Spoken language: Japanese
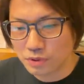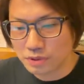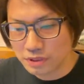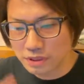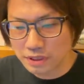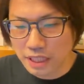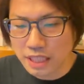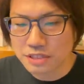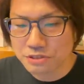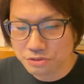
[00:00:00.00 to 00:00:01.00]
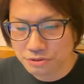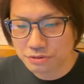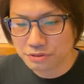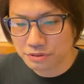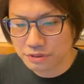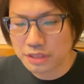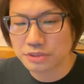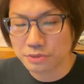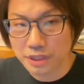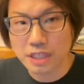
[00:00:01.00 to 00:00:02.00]
う世界中で
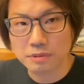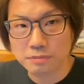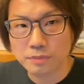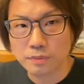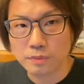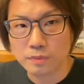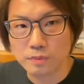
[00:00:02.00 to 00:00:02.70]
すよね。もう